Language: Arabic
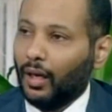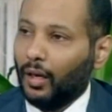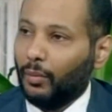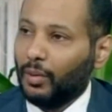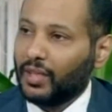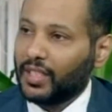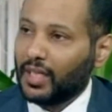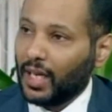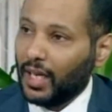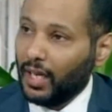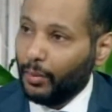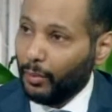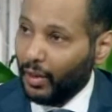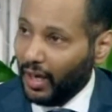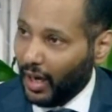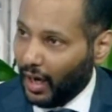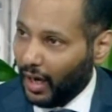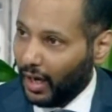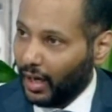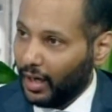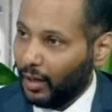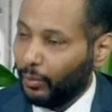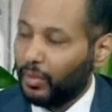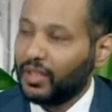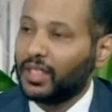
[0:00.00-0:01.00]
بسلم
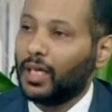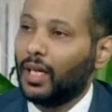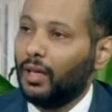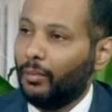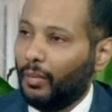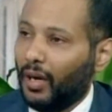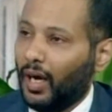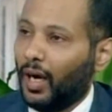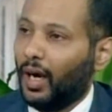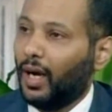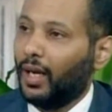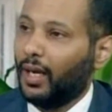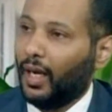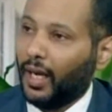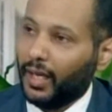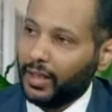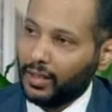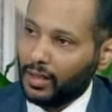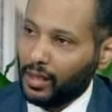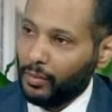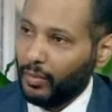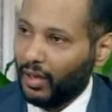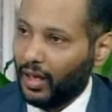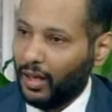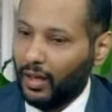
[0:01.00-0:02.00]
الحاله بسلم الحاله حق
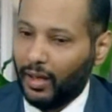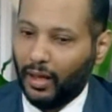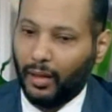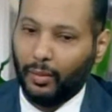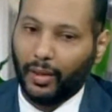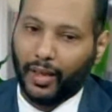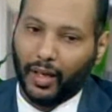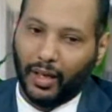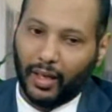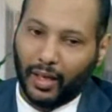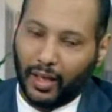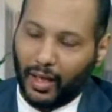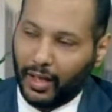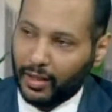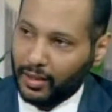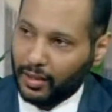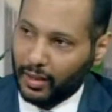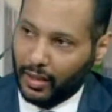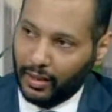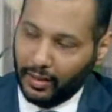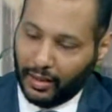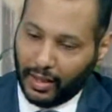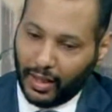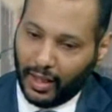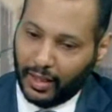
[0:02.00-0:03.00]
زميلي يعني مثلا خلاص
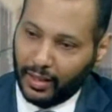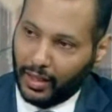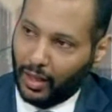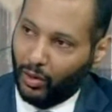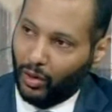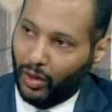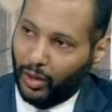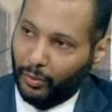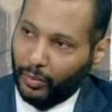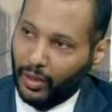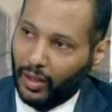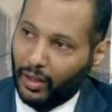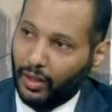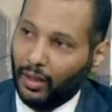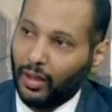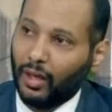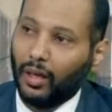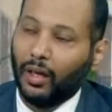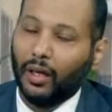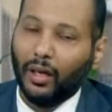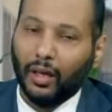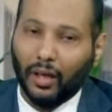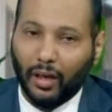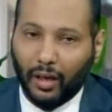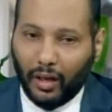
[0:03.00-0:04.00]
انتهى دوامي
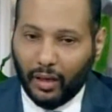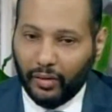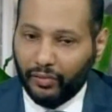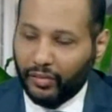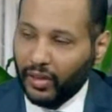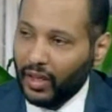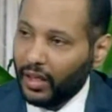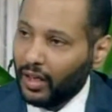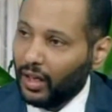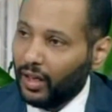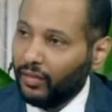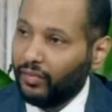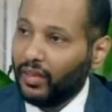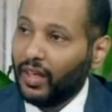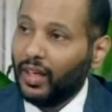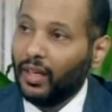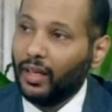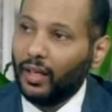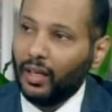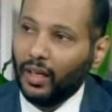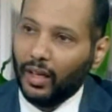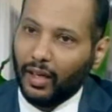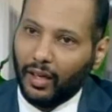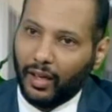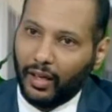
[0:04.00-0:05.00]
في في
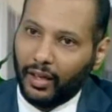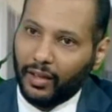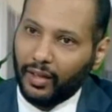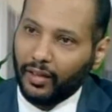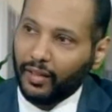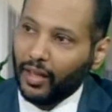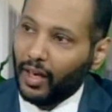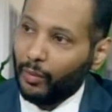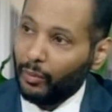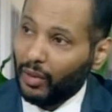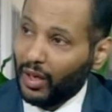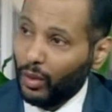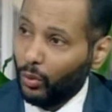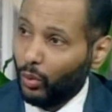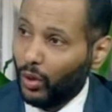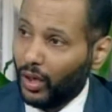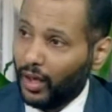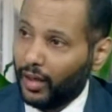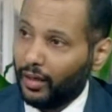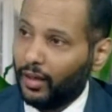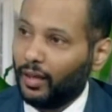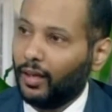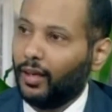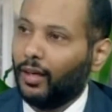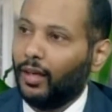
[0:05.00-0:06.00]
نظام
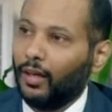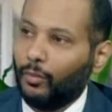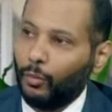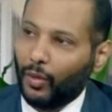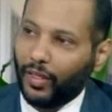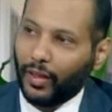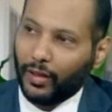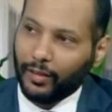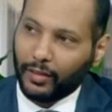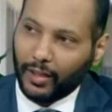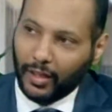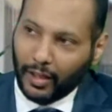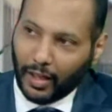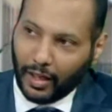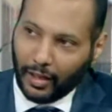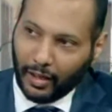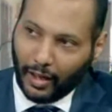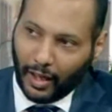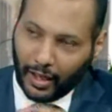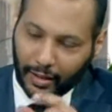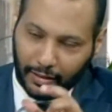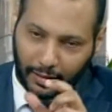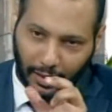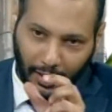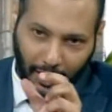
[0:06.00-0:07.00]
الوان مثلا تلقين
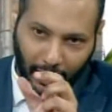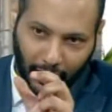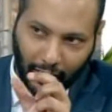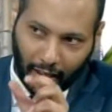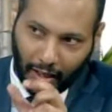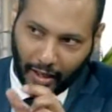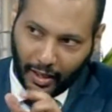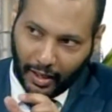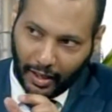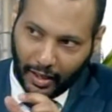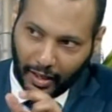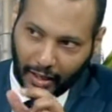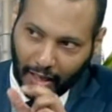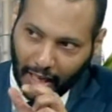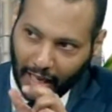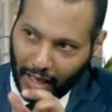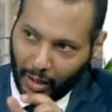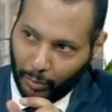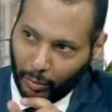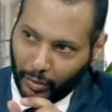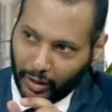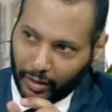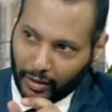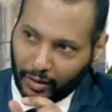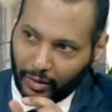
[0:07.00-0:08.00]
حتى على الحاله
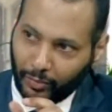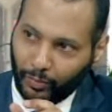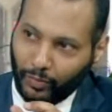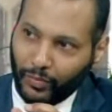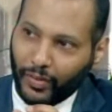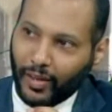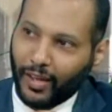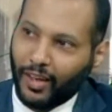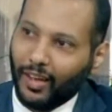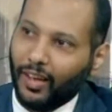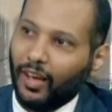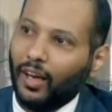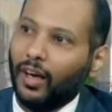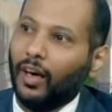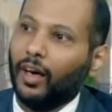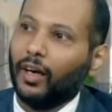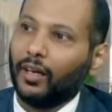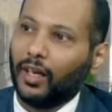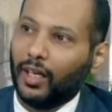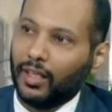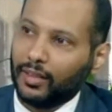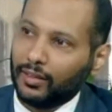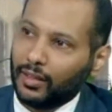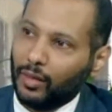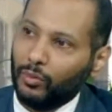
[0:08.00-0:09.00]
احمر
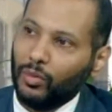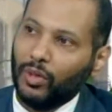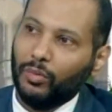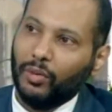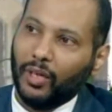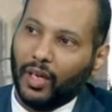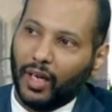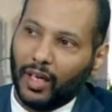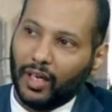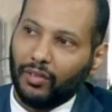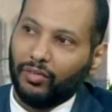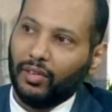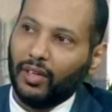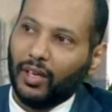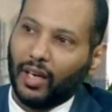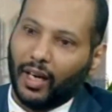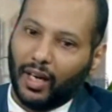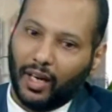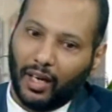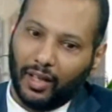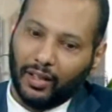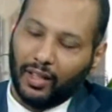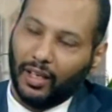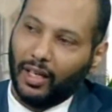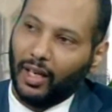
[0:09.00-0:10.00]
راح الطبيب يعرف ان
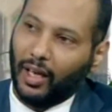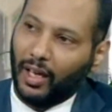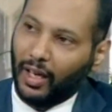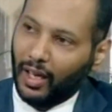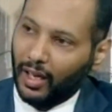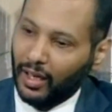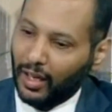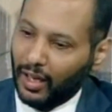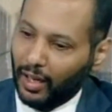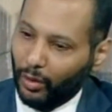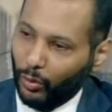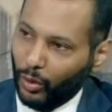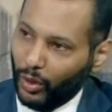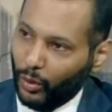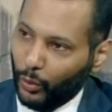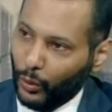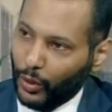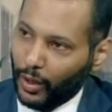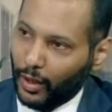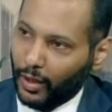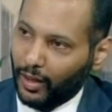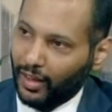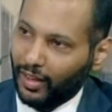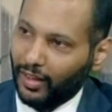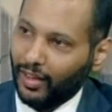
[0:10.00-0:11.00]
هذه الحاله
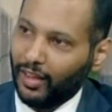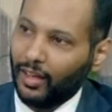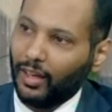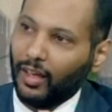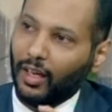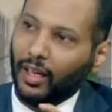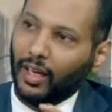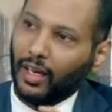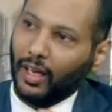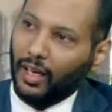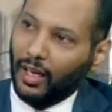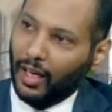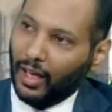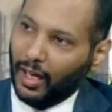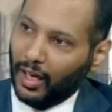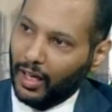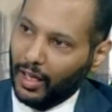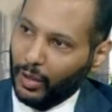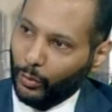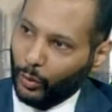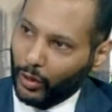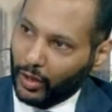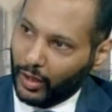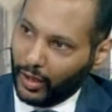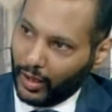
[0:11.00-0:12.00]
اولويه الحاله اللي
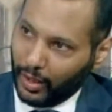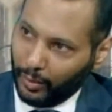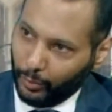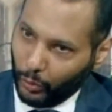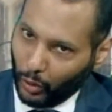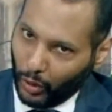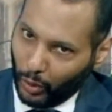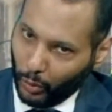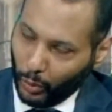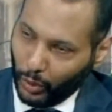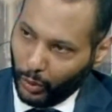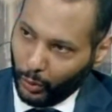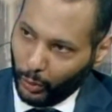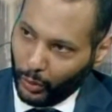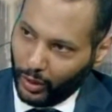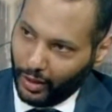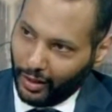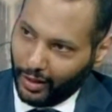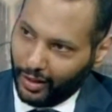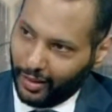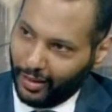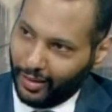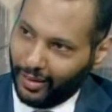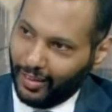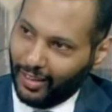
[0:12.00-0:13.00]
وراها مو
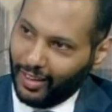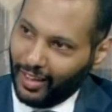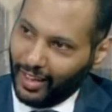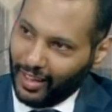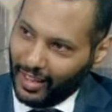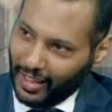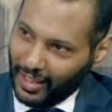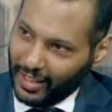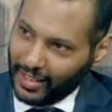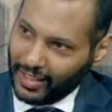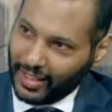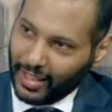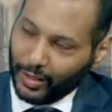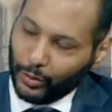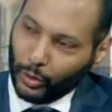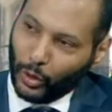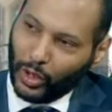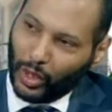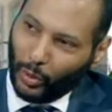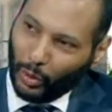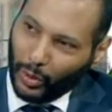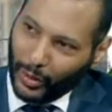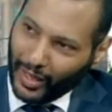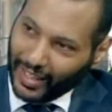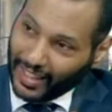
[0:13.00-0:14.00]
اولويه زين تكون
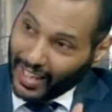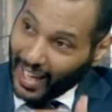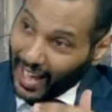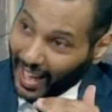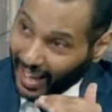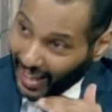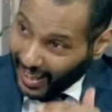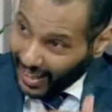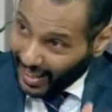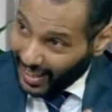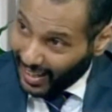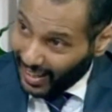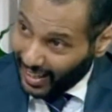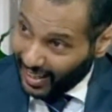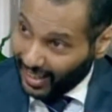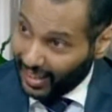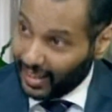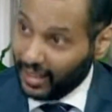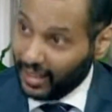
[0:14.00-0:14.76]
اولويتها اقل